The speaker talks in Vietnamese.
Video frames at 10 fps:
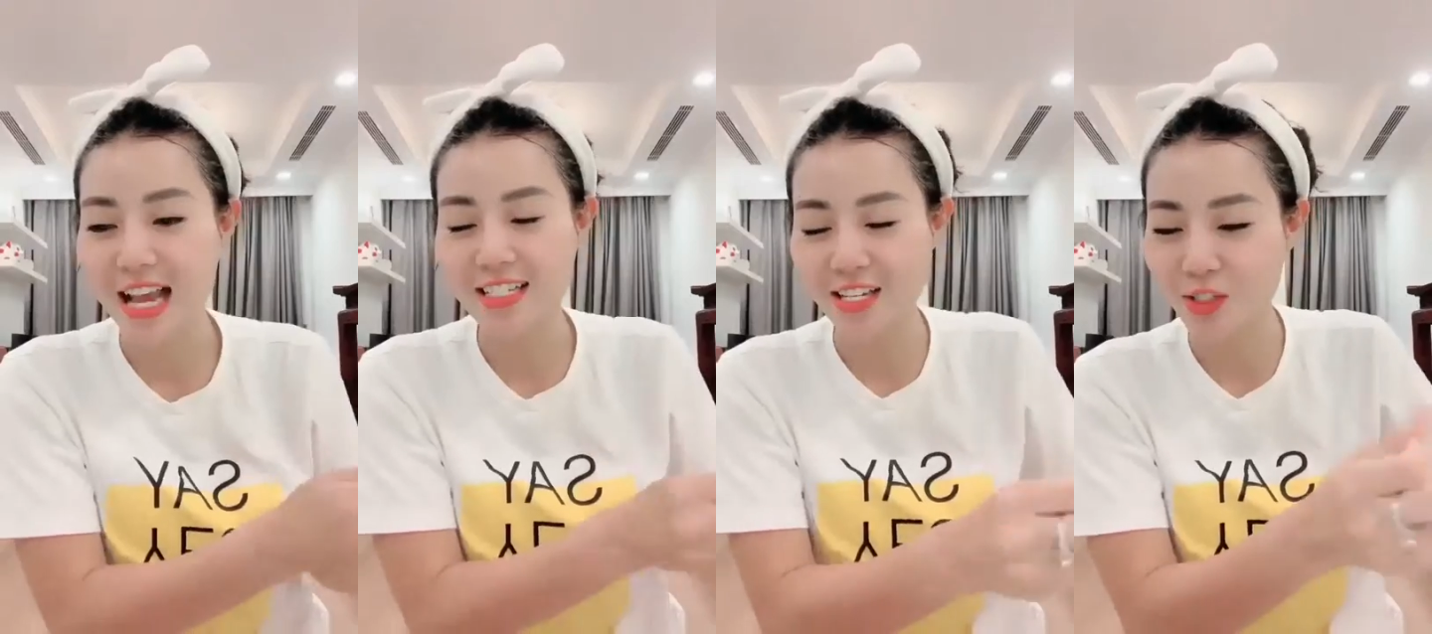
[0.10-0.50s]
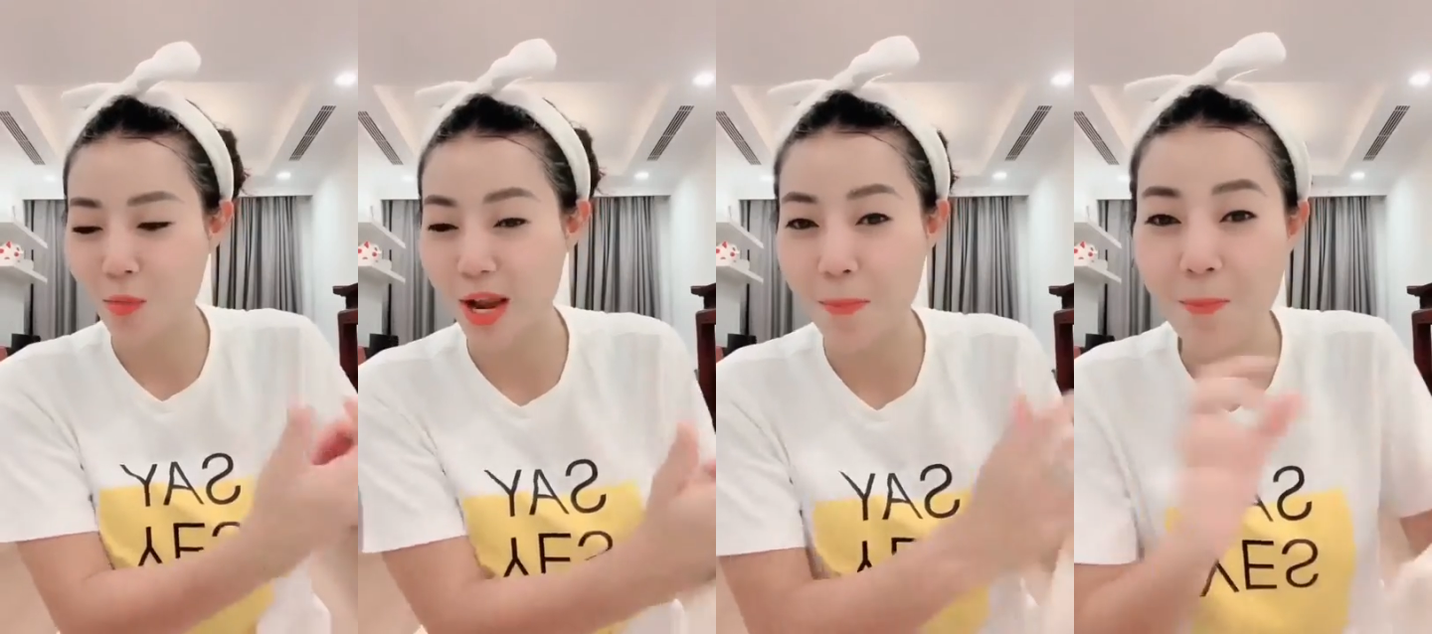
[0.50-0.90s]
Hương sẽ
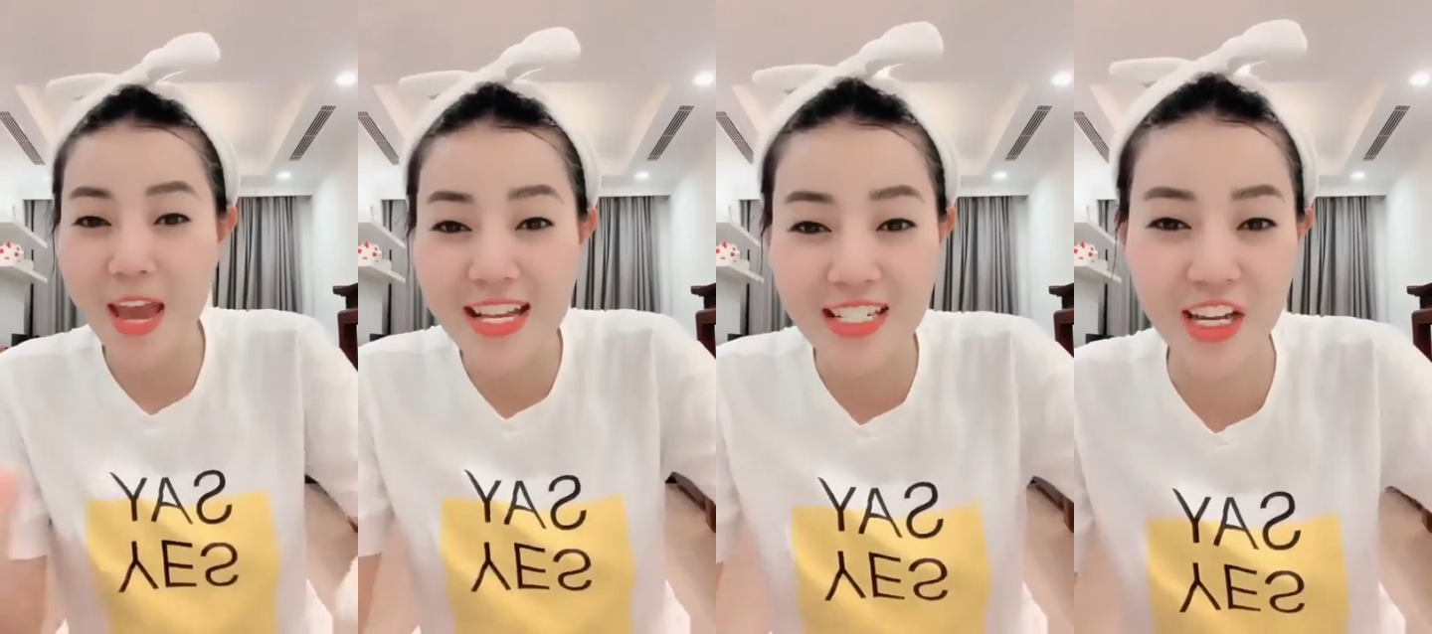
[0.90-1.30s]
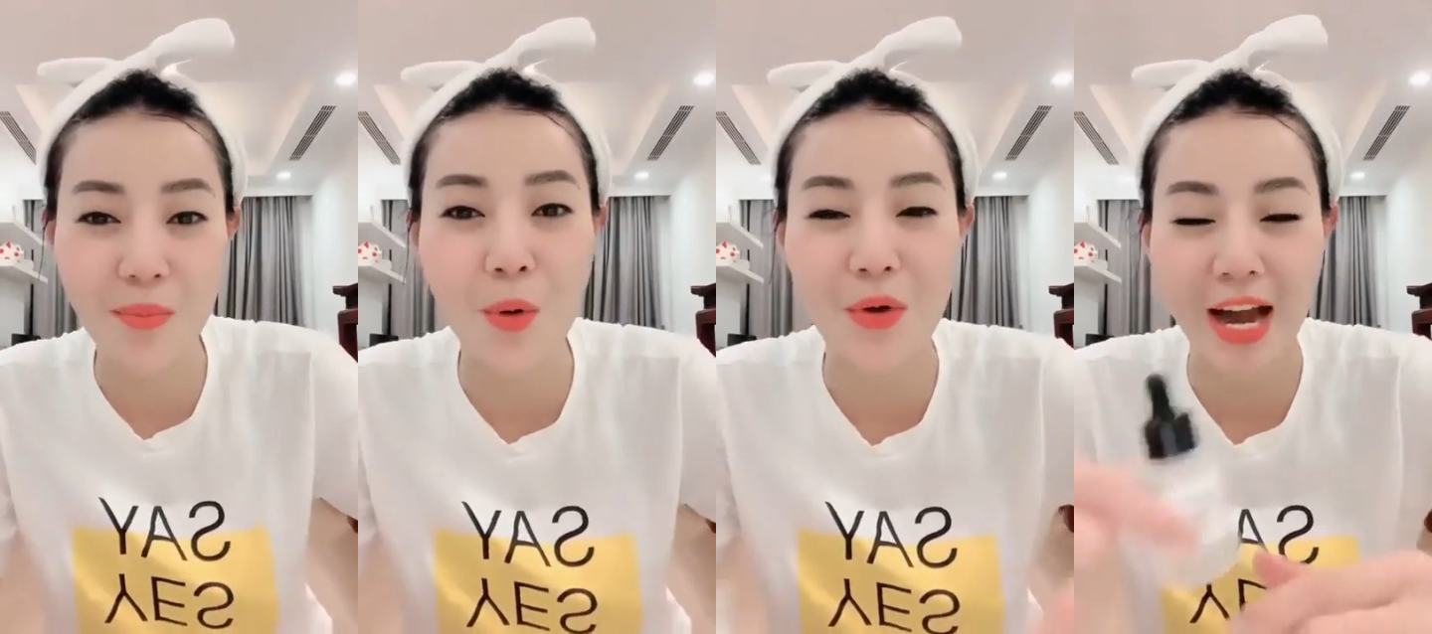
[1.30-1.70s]
sử dụng cái
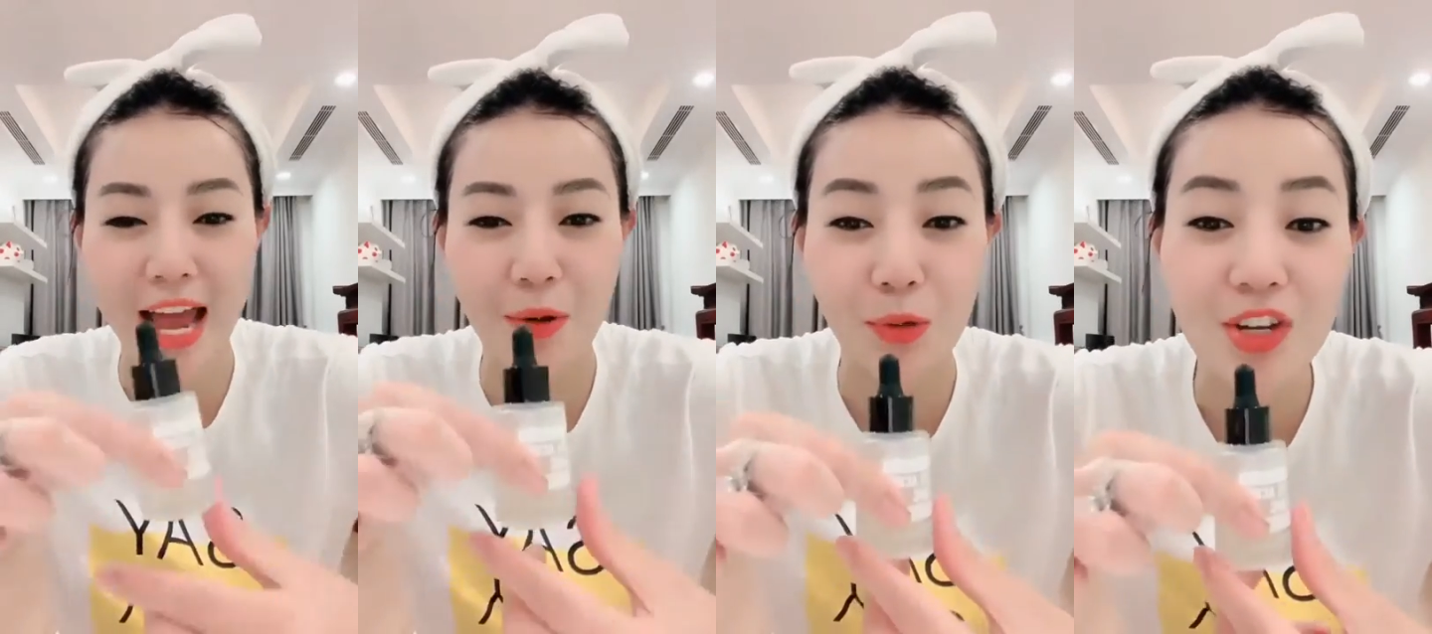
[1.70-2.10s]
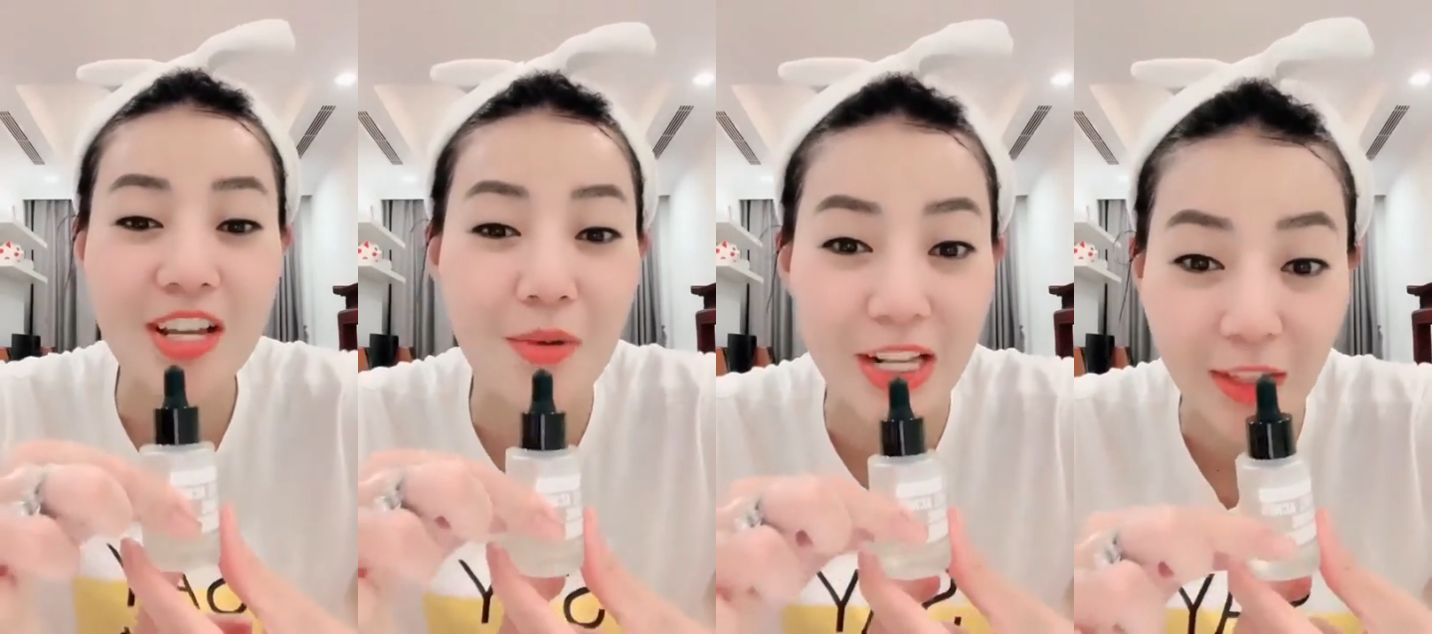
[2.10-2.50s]
pin trị mụn này
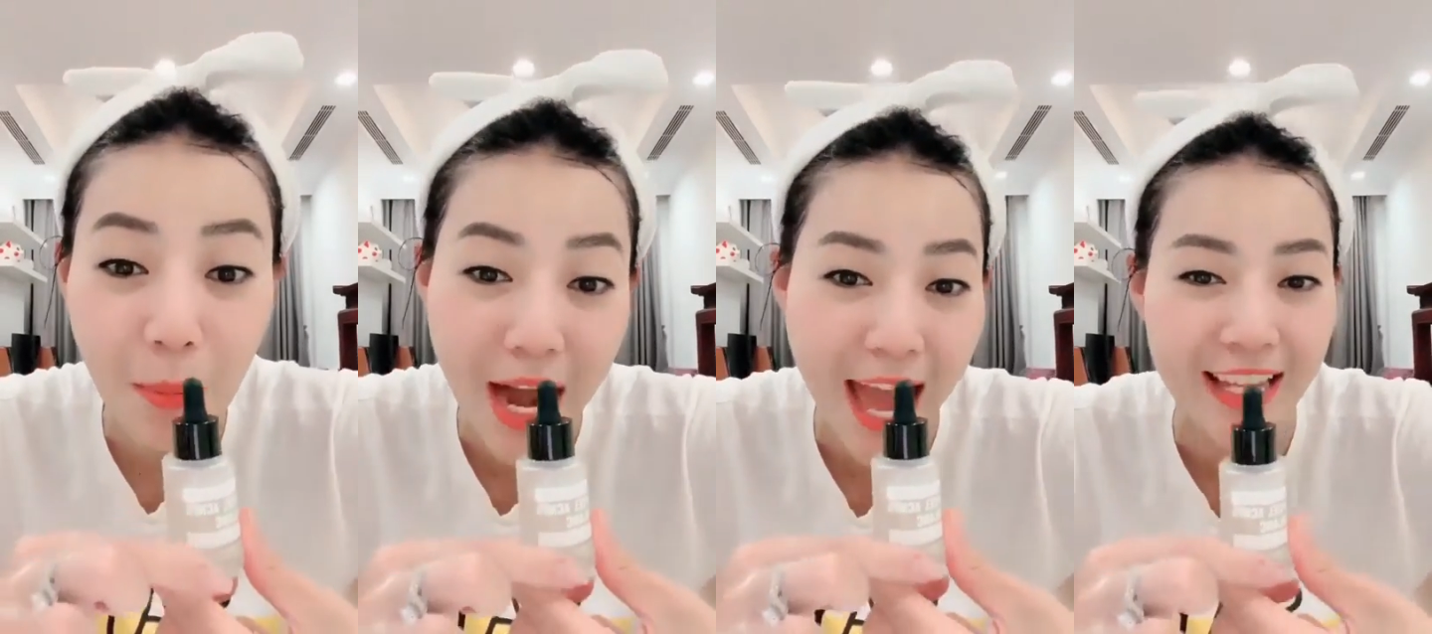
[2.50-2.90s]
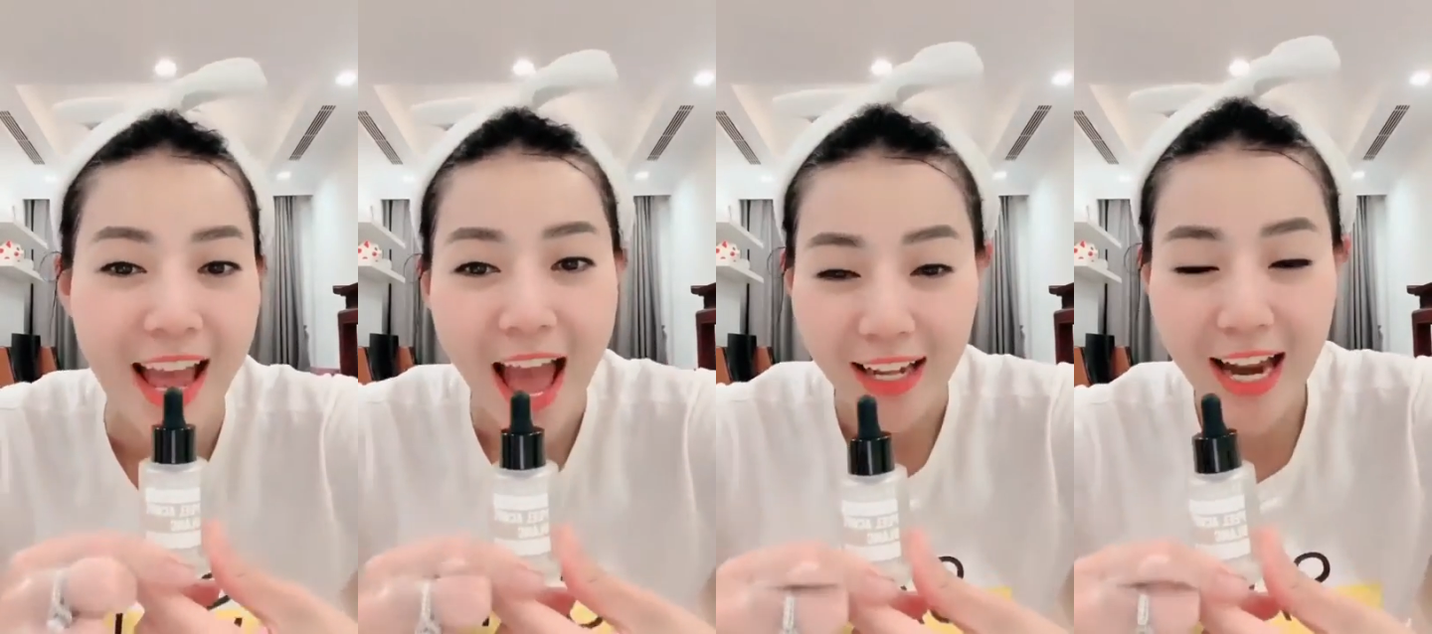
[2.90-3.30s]
của thương hiệu Detox
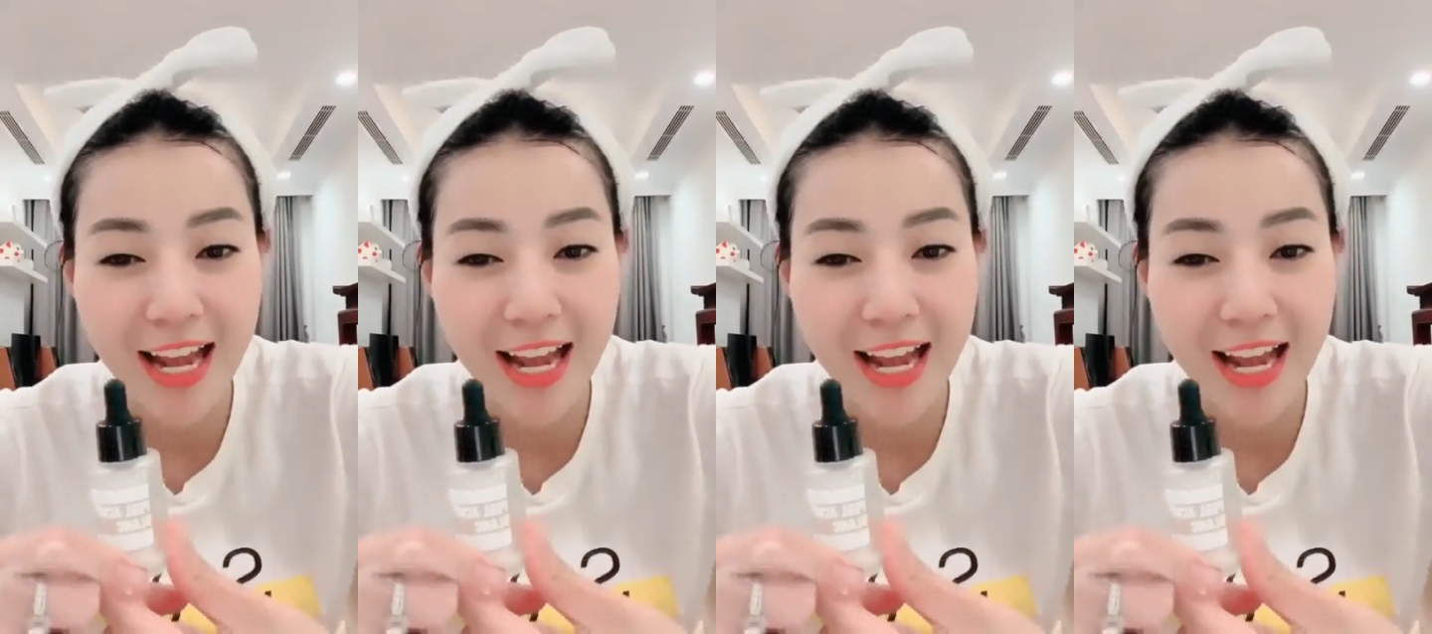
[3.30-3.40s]
Blanc.